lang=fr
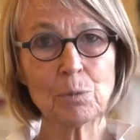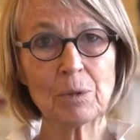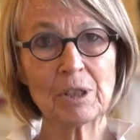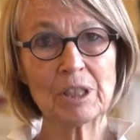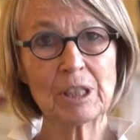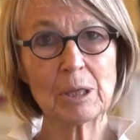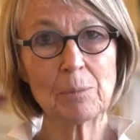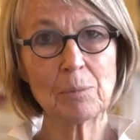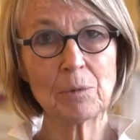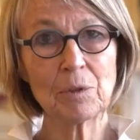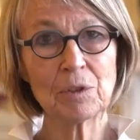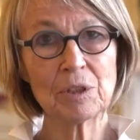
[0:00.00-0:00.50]
du
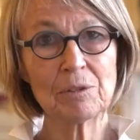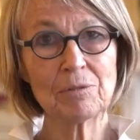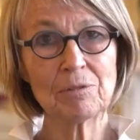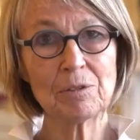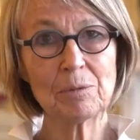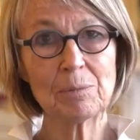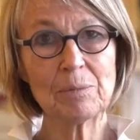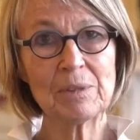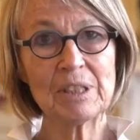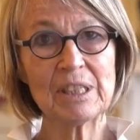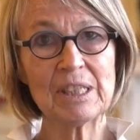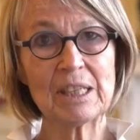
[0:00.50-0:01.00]
prêt-à-porter
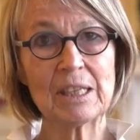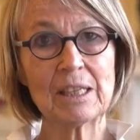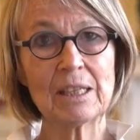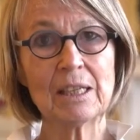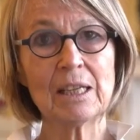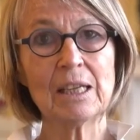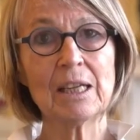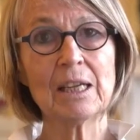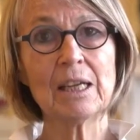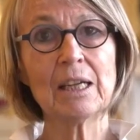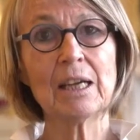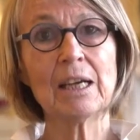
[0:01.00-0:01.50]
féminin,
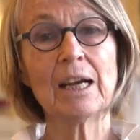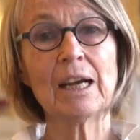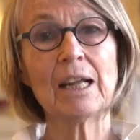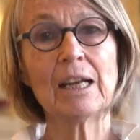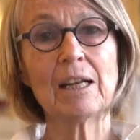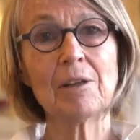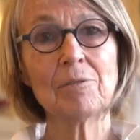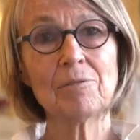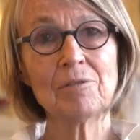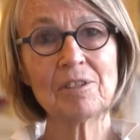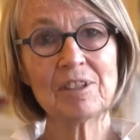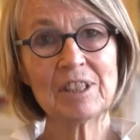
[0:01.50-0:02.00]

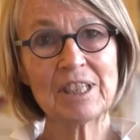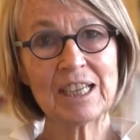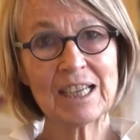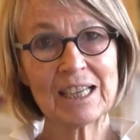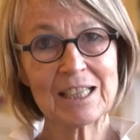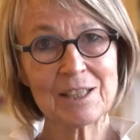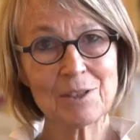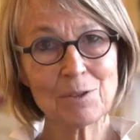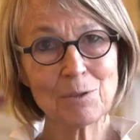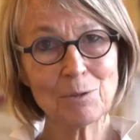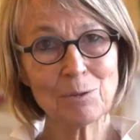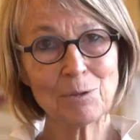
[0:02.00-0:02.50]
à la
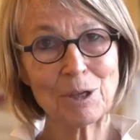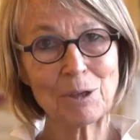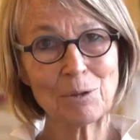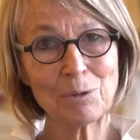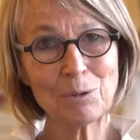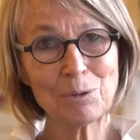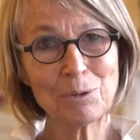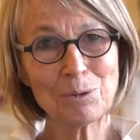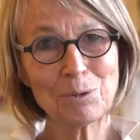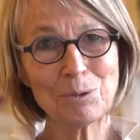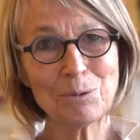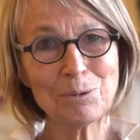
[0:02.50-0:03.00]
Fédération de
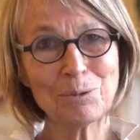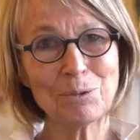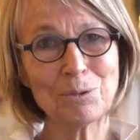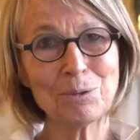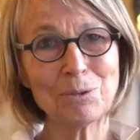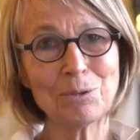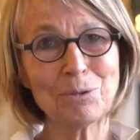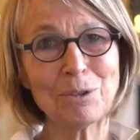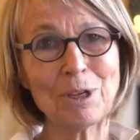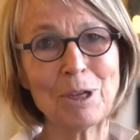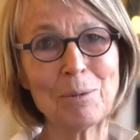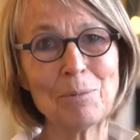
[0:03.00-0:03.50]
la haute
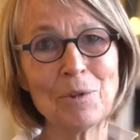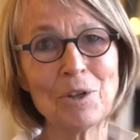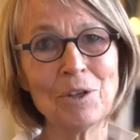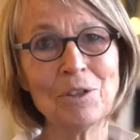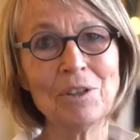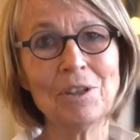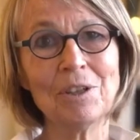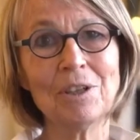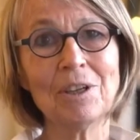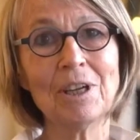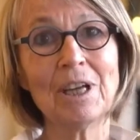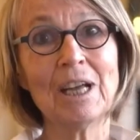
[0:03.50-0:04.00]
culture de la
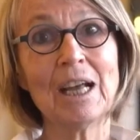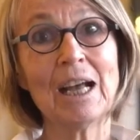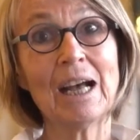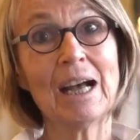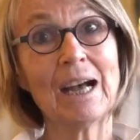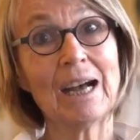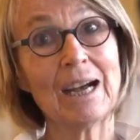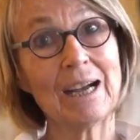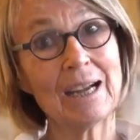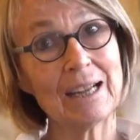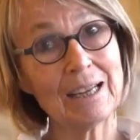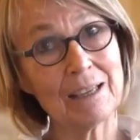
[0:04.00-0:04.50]
mode,
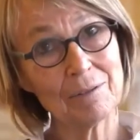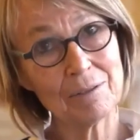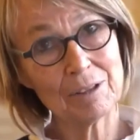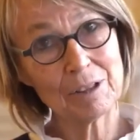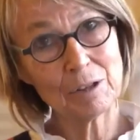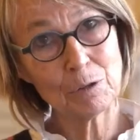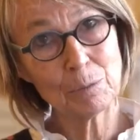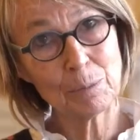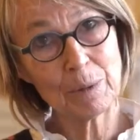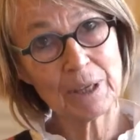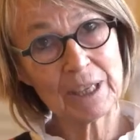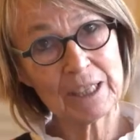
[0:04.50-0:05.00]
à la
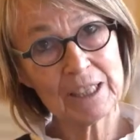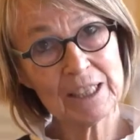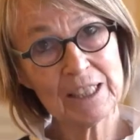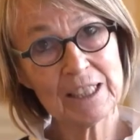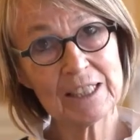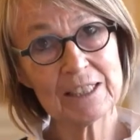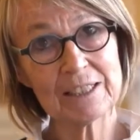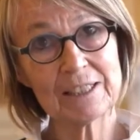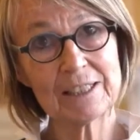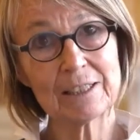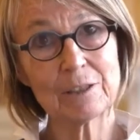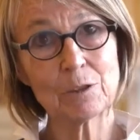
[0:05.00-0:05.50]
ville de
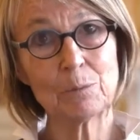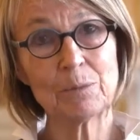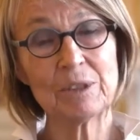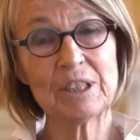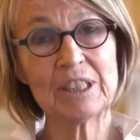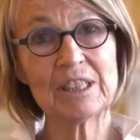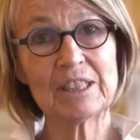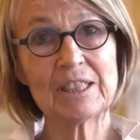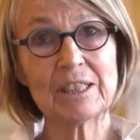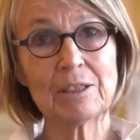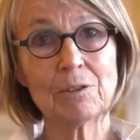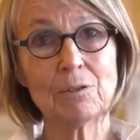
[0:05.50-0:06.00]
Paris ainsi qu'au
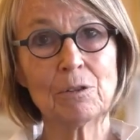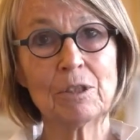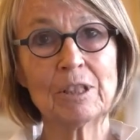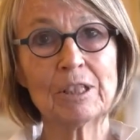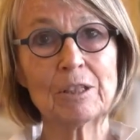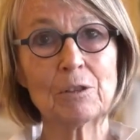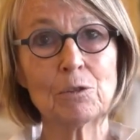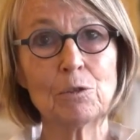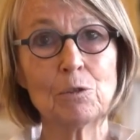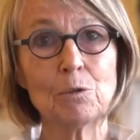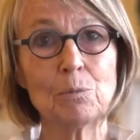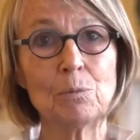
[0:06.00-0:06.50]
ministère de
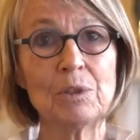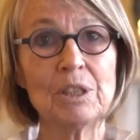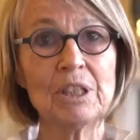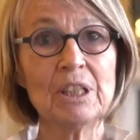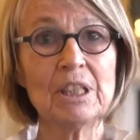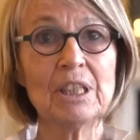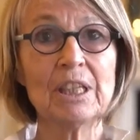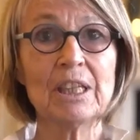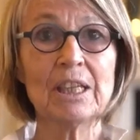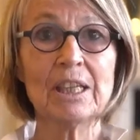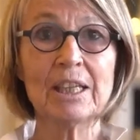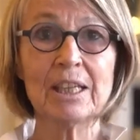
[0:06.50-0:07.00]

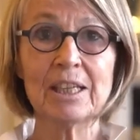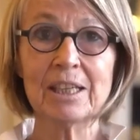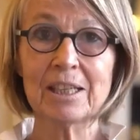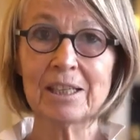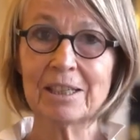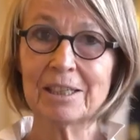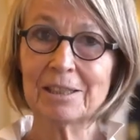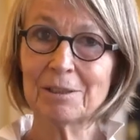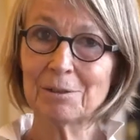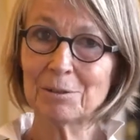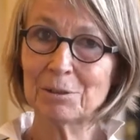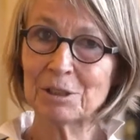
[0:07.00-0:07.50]
l'économie
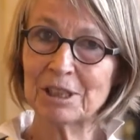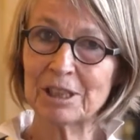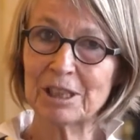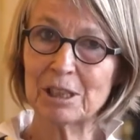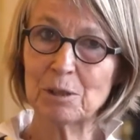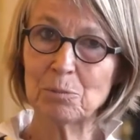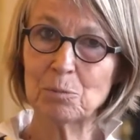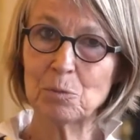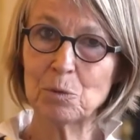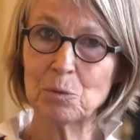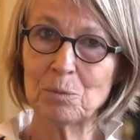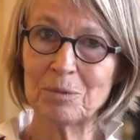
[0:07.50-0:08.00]
et aux
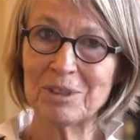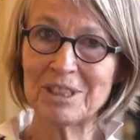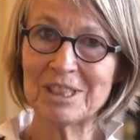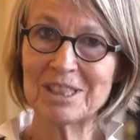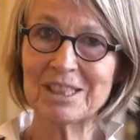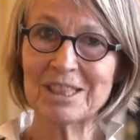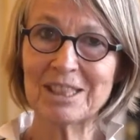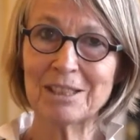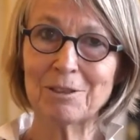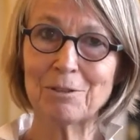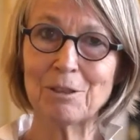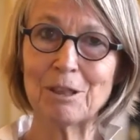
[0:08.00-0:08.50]
équipes du
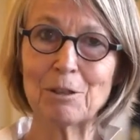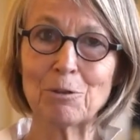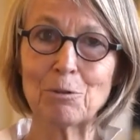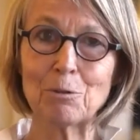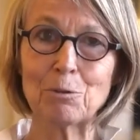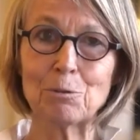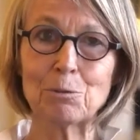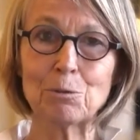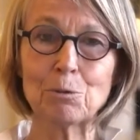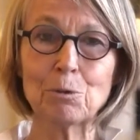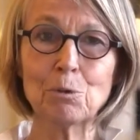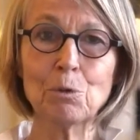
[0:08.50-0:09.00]
ministère de la
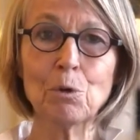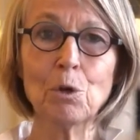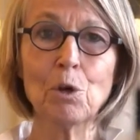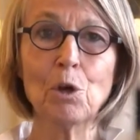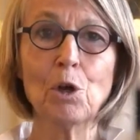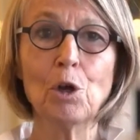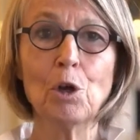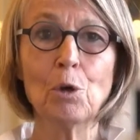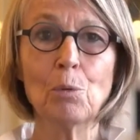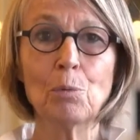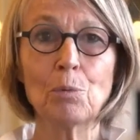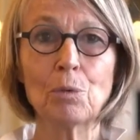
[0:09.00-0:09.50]
Culture
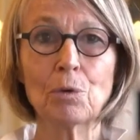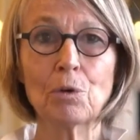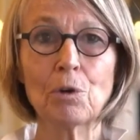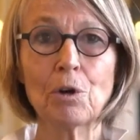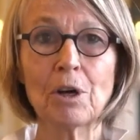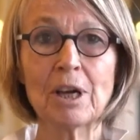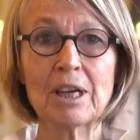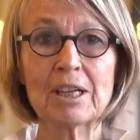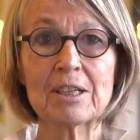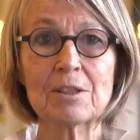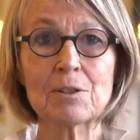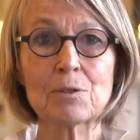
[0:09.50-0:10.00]
pour
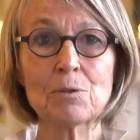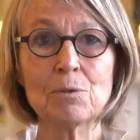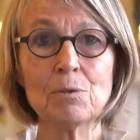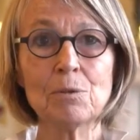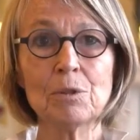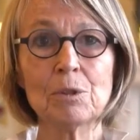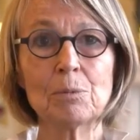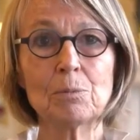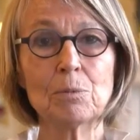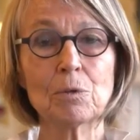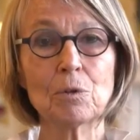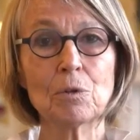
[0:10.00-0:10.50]
leur
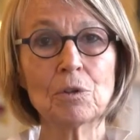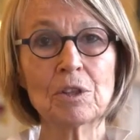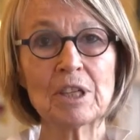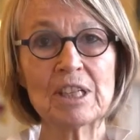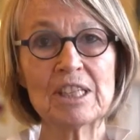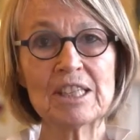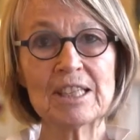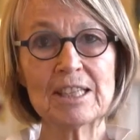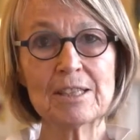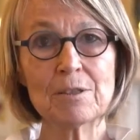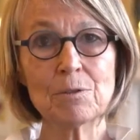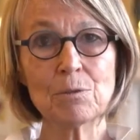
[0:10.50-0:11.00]
action et pour
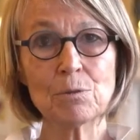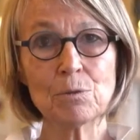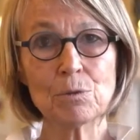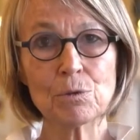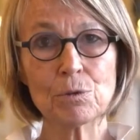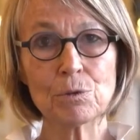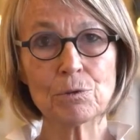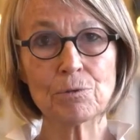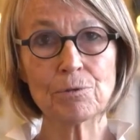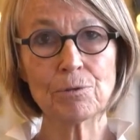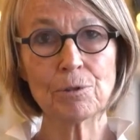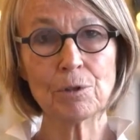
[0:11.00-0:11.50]
l'organisation
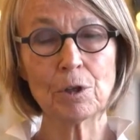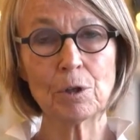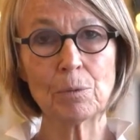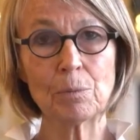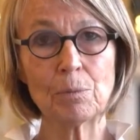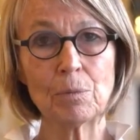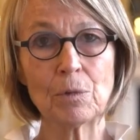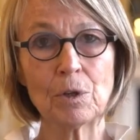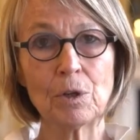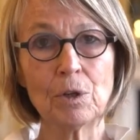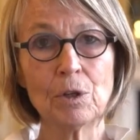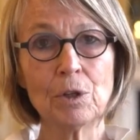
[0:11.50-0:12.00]
de ce
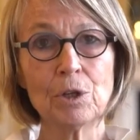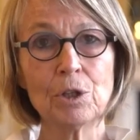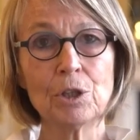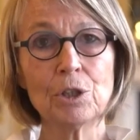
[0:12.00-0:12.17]
forum.